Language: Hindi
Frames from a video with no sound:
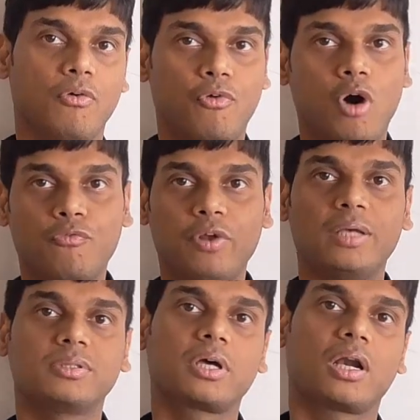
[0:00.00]
फॉर्म
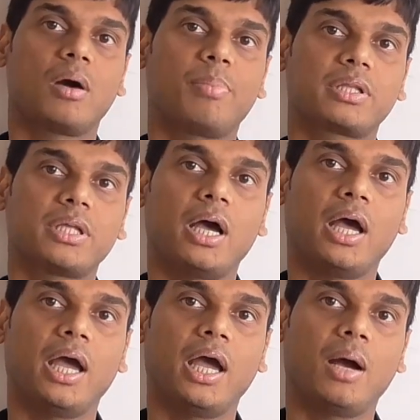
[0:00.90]
फिलिंग्स करना पड़ता
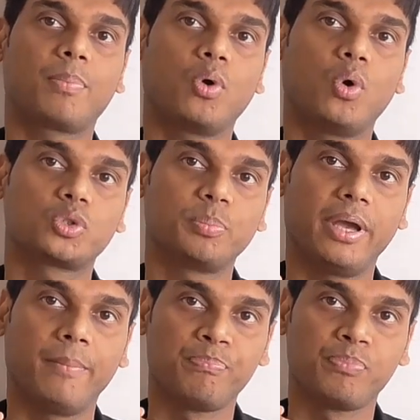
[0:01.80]
है आपको उसमें